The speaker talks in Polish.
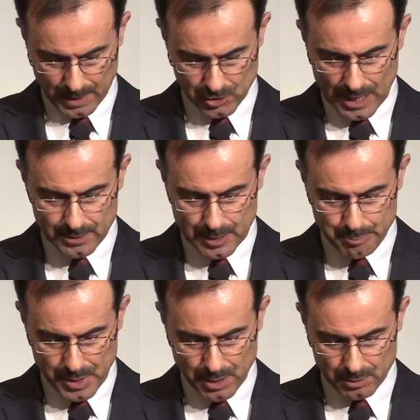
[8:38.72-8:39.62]
Żadne
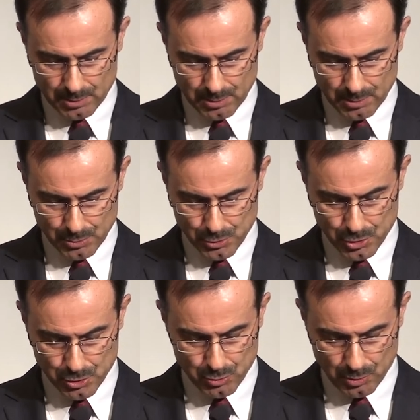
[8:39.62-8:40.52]
piękno
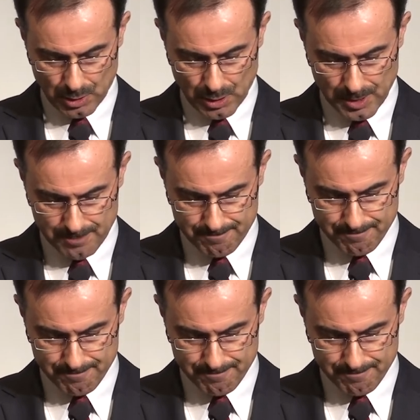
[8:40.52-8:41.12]
sztuki